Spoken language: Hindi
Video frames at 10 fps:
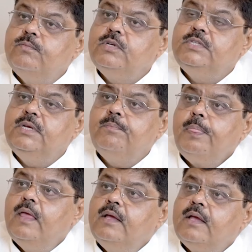जी
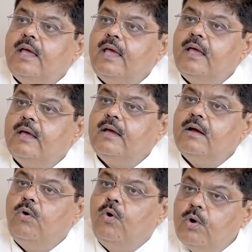के
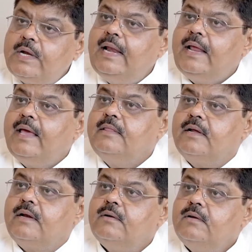होटल के
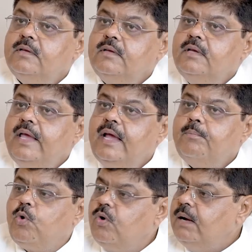अंदर एक
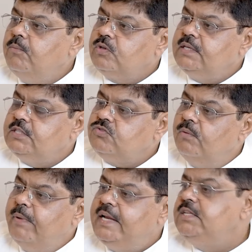प्रोग्राम होता है जिसको
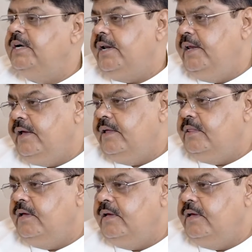मैनेजमेंट ट्रेनिंग कहते